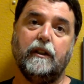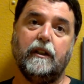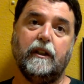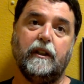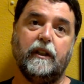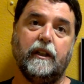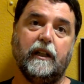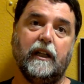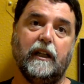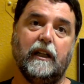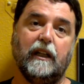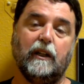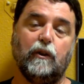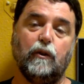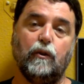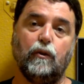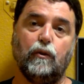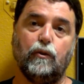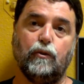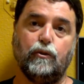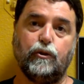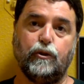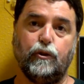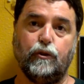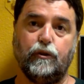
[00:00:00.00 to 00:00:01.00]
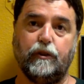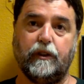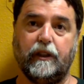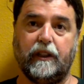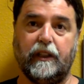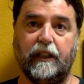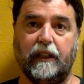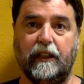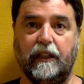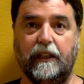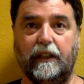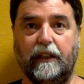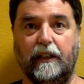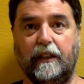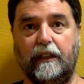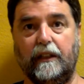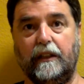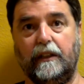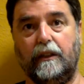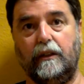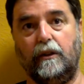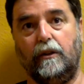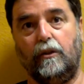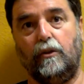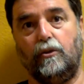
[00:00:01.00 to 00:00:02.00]
y llega a la conclusión de que
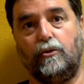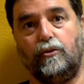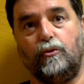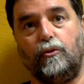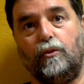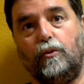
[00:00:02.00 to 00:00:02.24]
en los